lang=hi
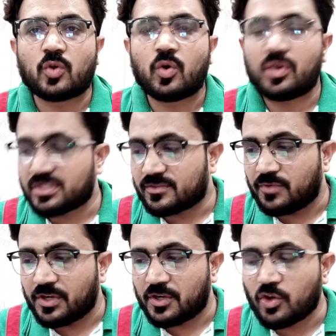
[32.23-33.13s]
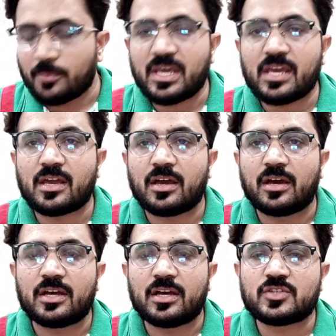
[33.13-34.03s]
तो इस वीडियो
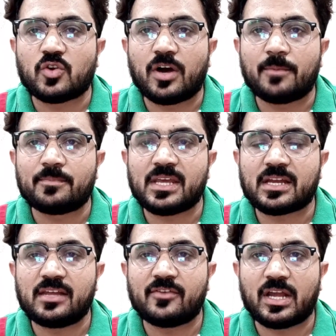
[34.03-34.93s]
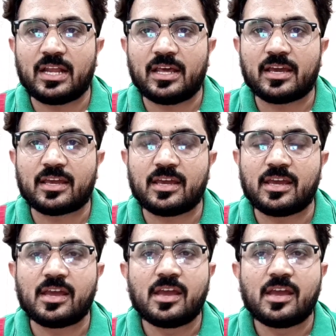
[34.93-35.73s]
में जो हम देखने वाले हैं कि